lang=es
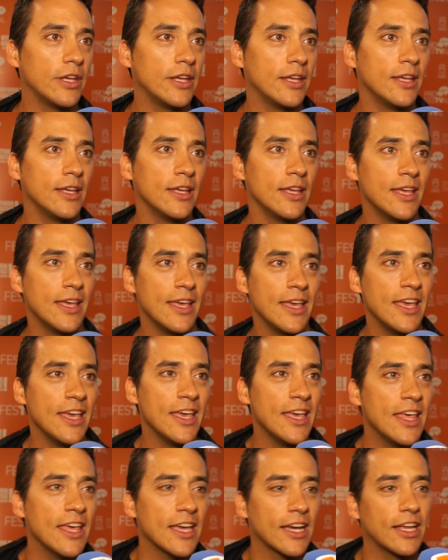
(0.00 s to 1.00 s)
Eh,
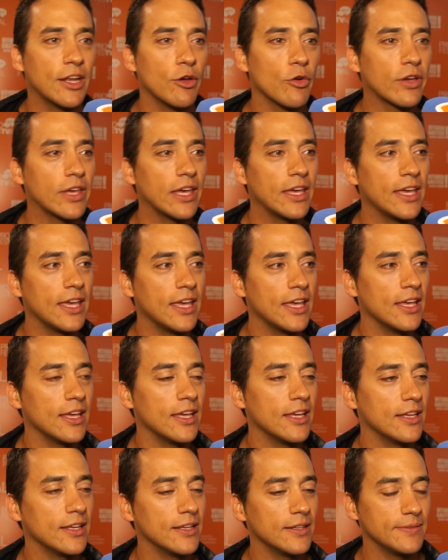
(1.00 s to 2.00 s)
creo
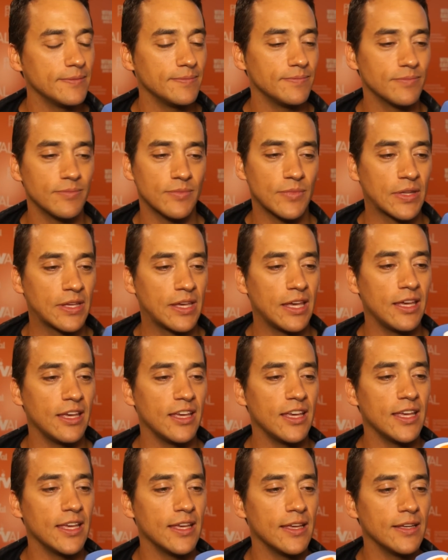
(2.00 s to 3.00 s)
que,
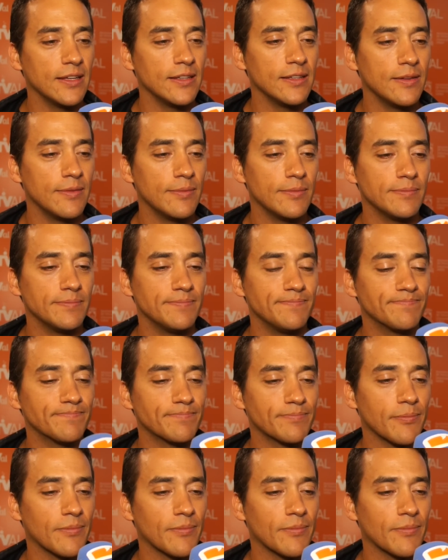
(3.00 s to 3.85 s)
que mm,